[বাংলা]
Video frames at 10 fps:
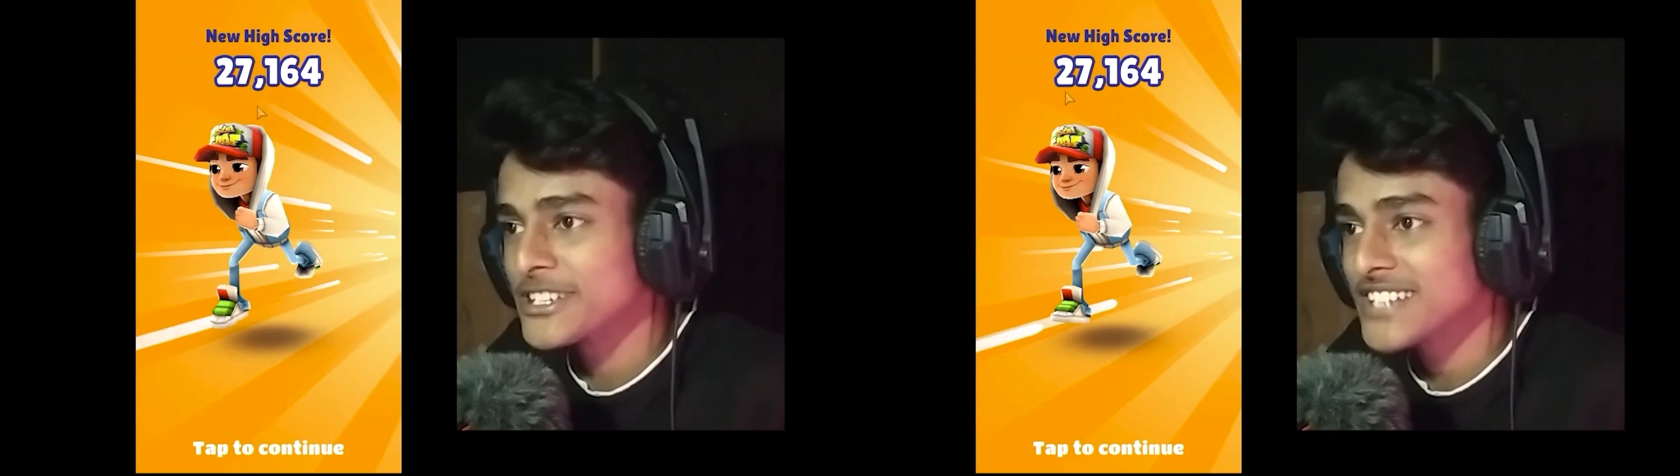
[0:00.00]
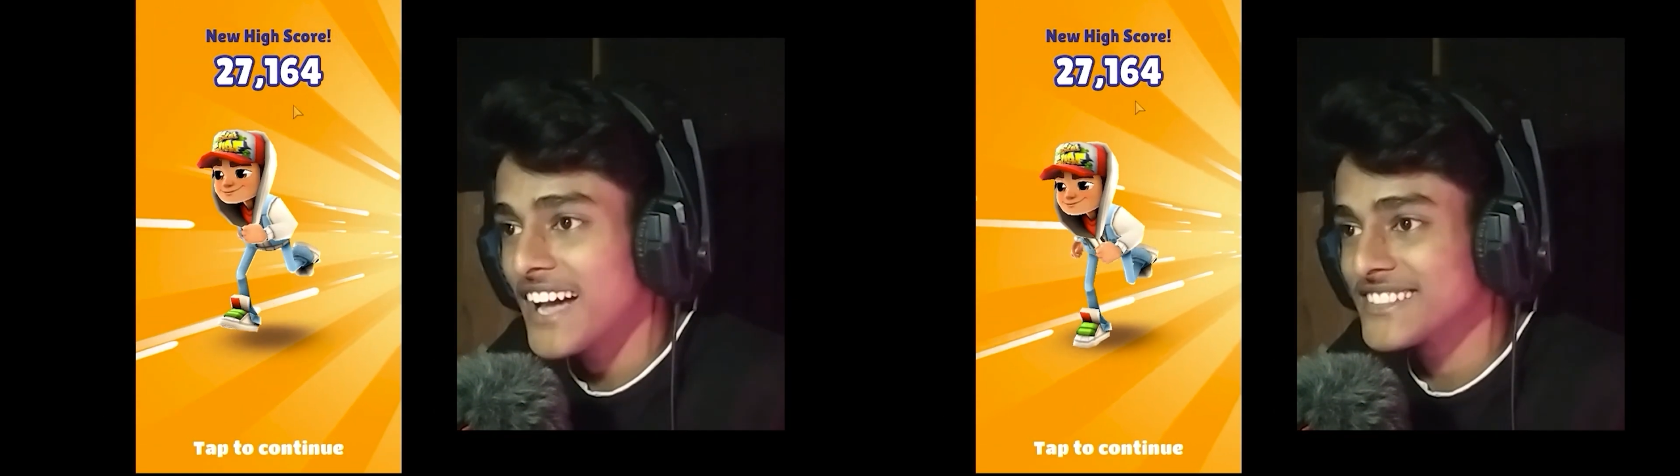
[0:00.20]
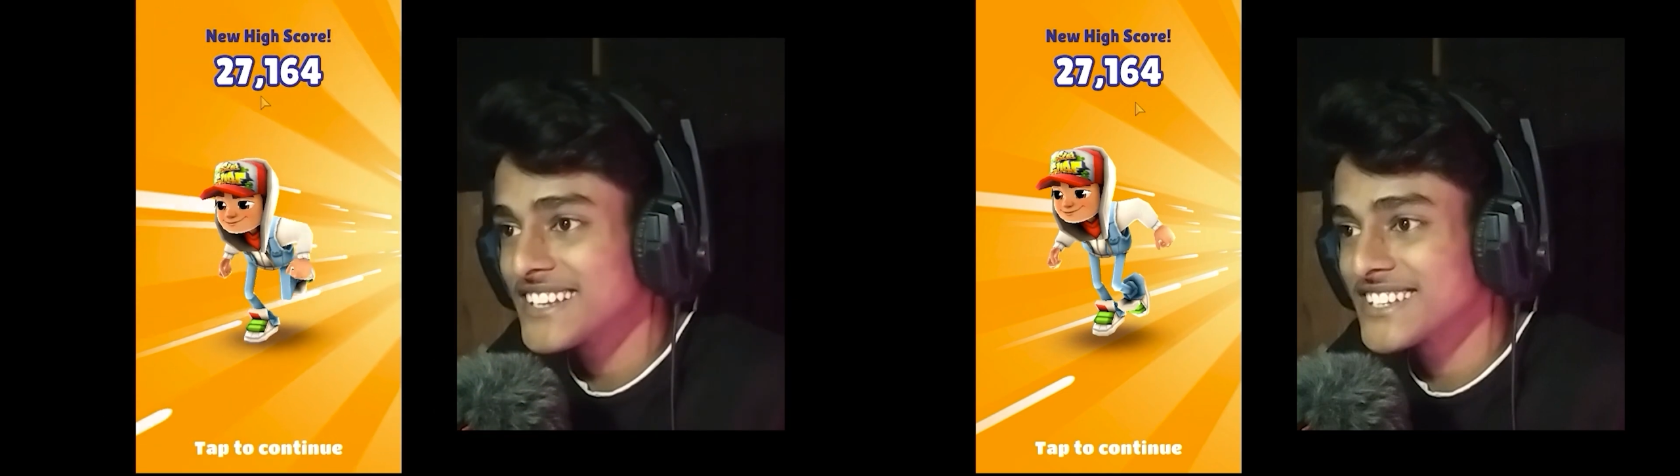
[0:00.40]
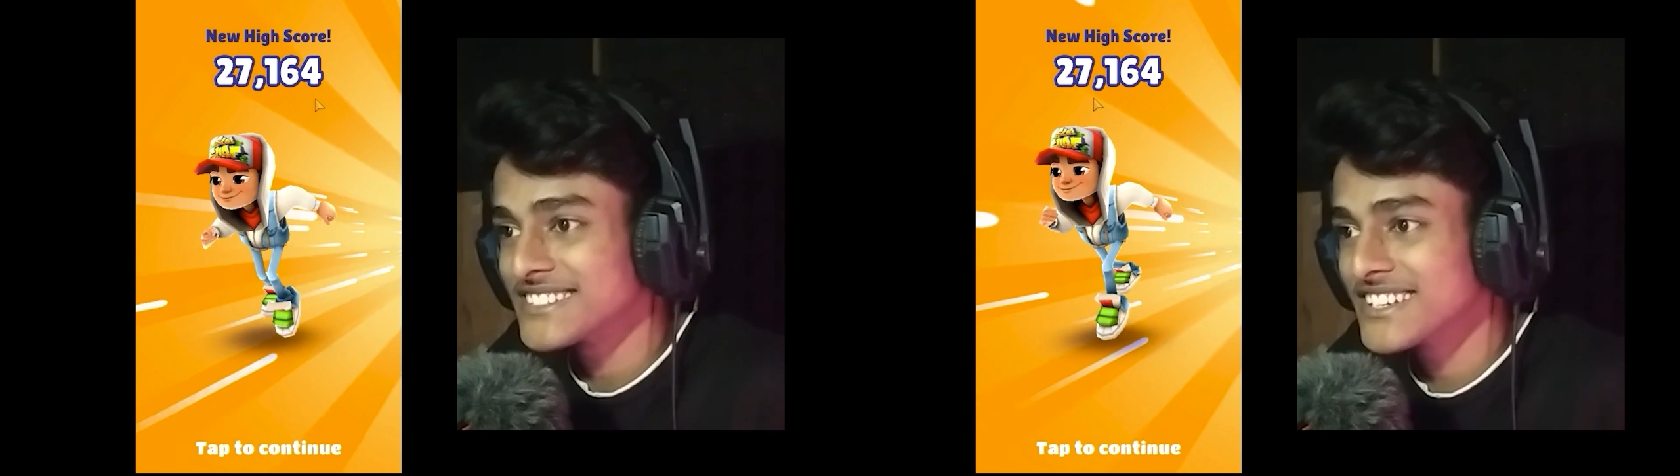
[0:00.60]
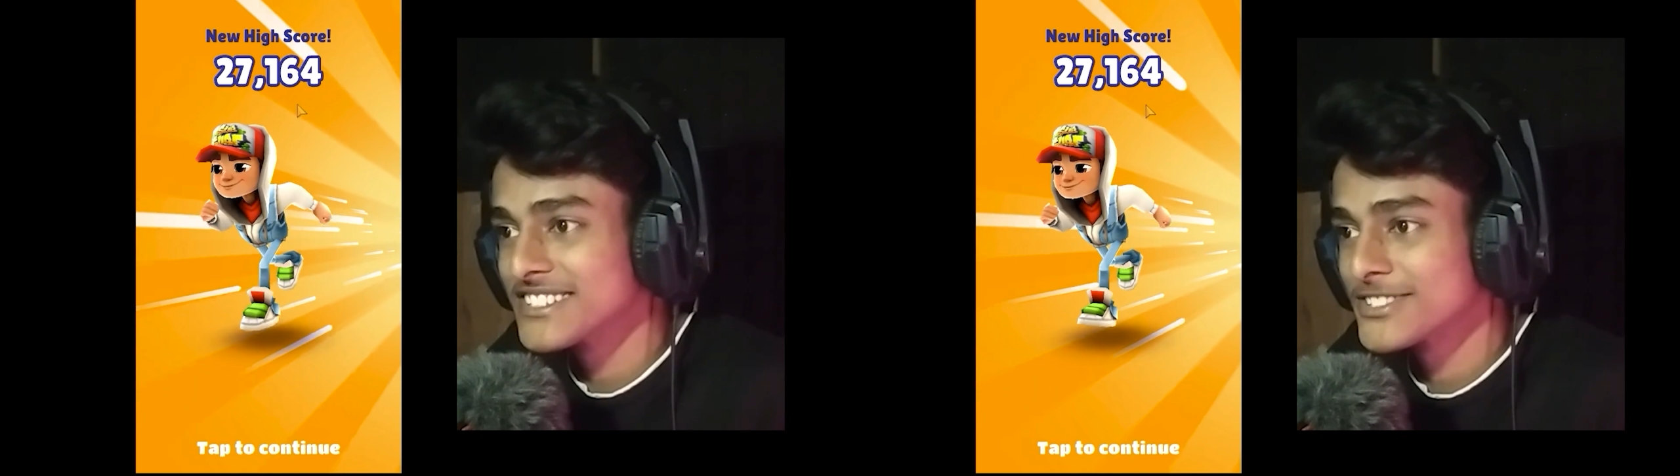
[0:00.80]
এবার সাতাশ
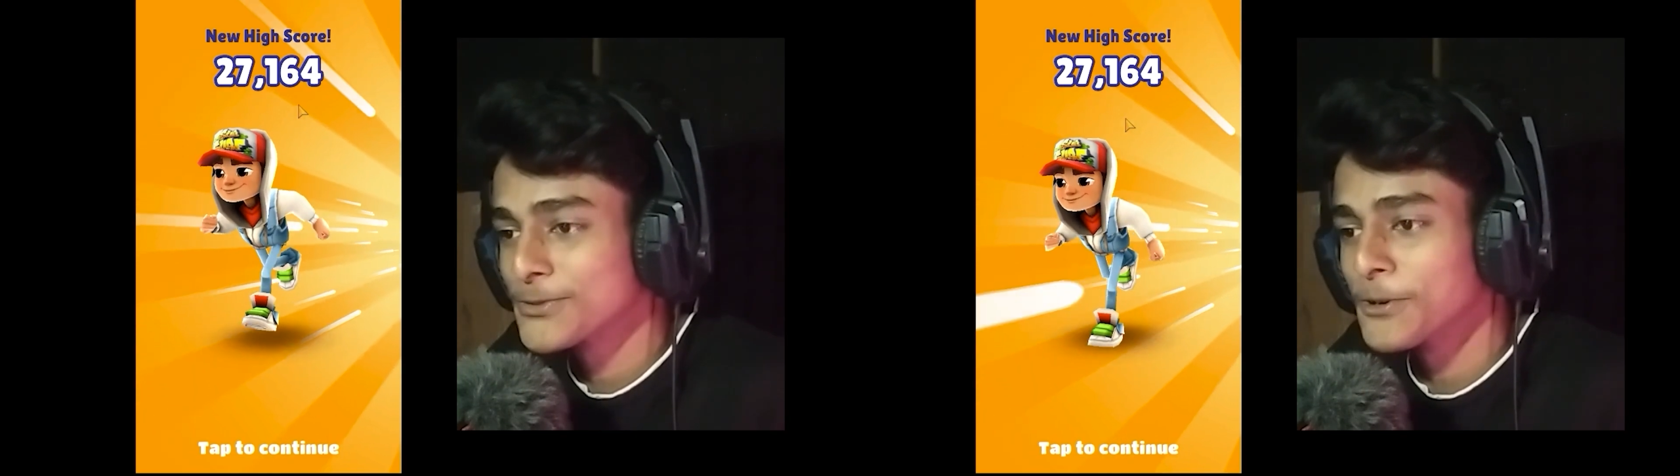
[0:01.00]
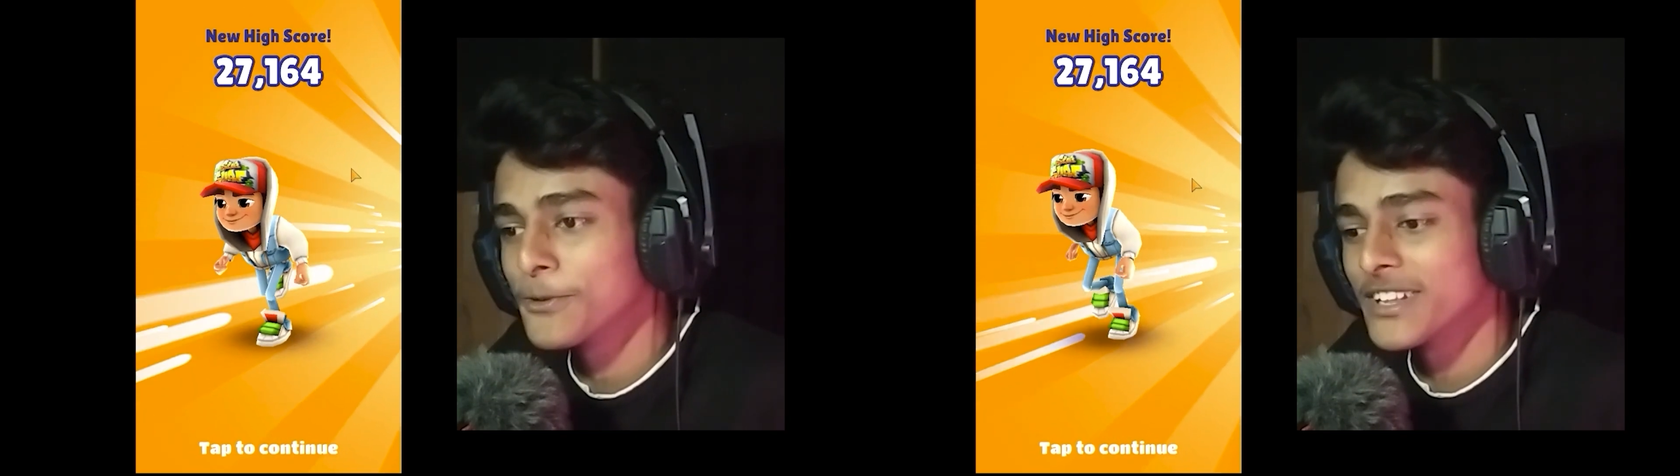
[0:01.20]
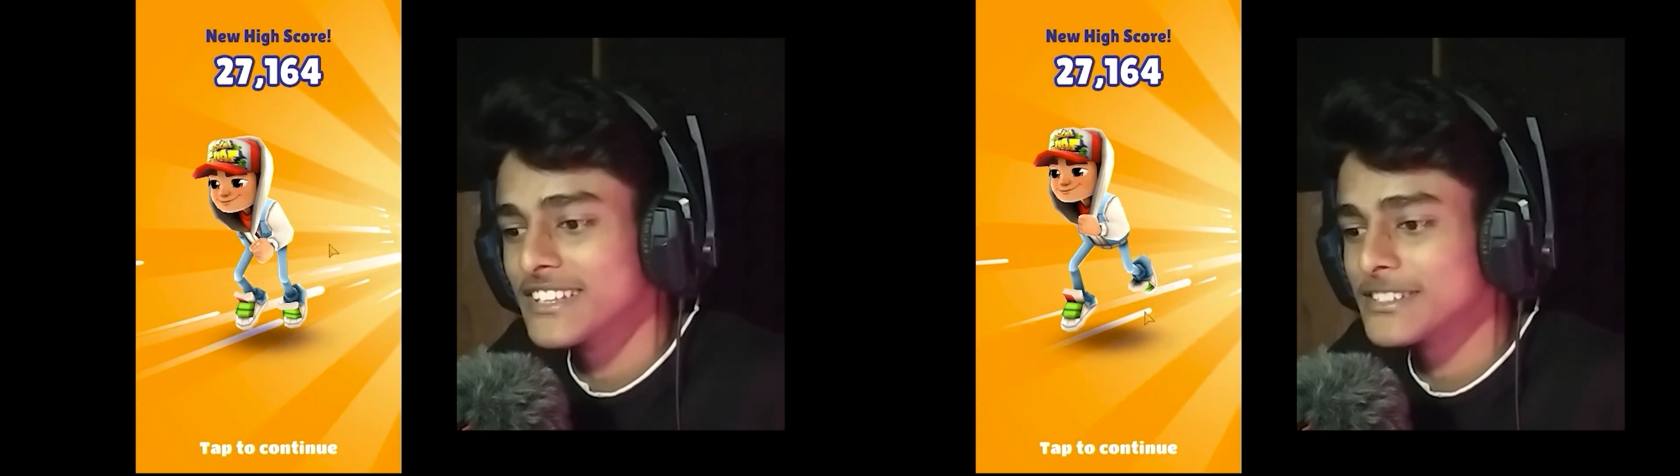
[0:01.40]
হাজার স্কোর করে